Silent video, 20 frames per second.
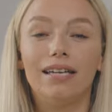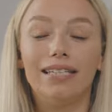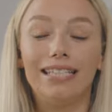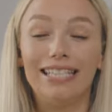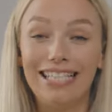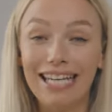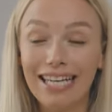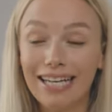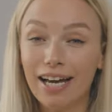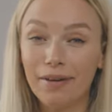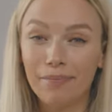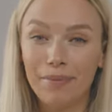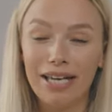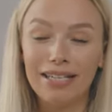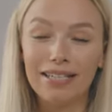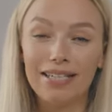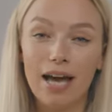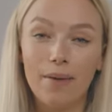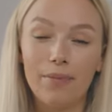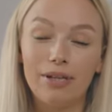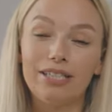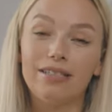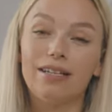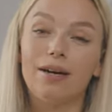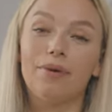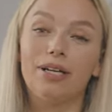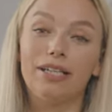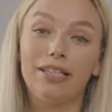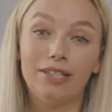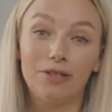Die DKMS arbeitet
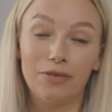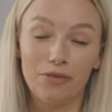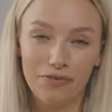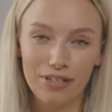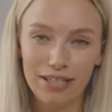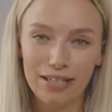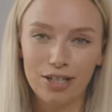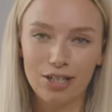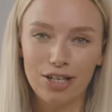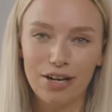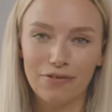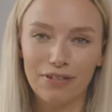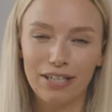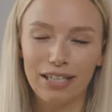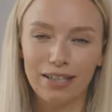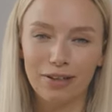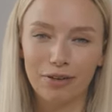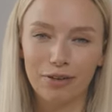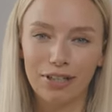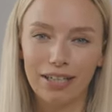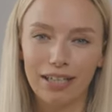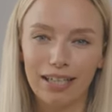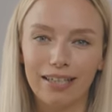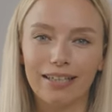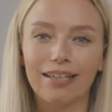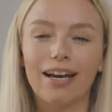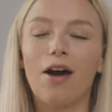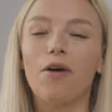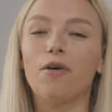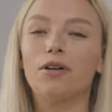aber nicht nur wissenschaftlich gründlich,
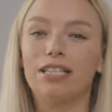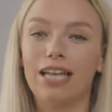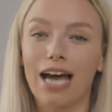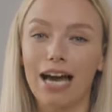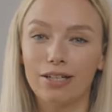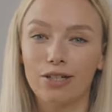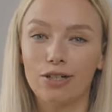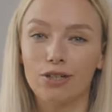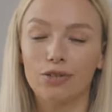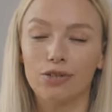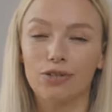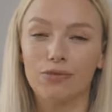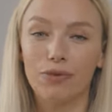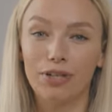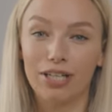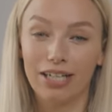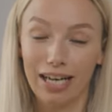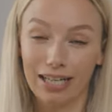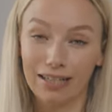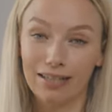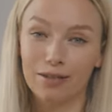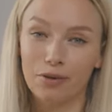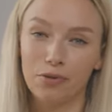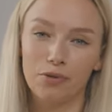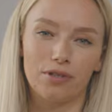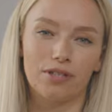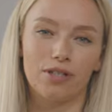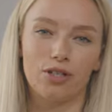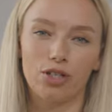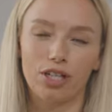auch Datenschutz wird ganz
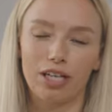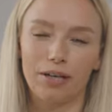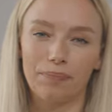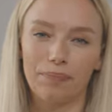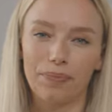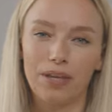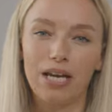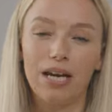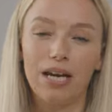groß geschrieben.